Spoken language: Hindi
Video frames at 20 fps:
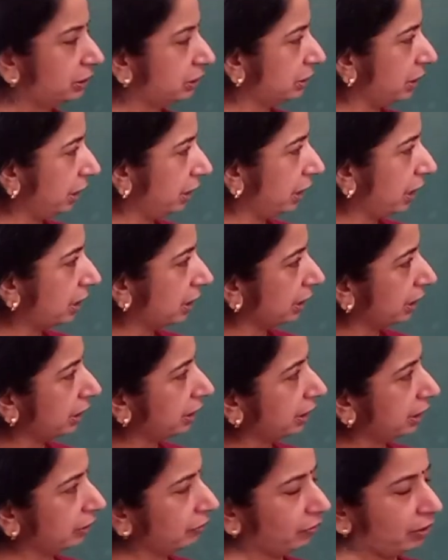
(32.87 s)
तेरह के
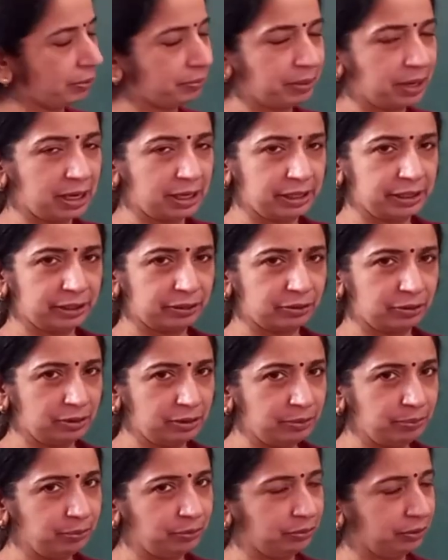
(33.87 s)
कटवा पहाड़े को
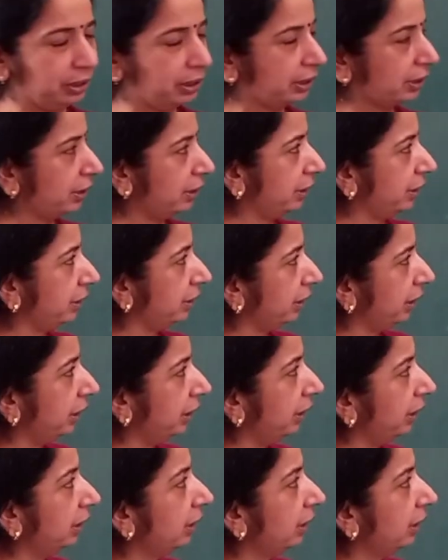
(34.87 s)
पूरा करेंगे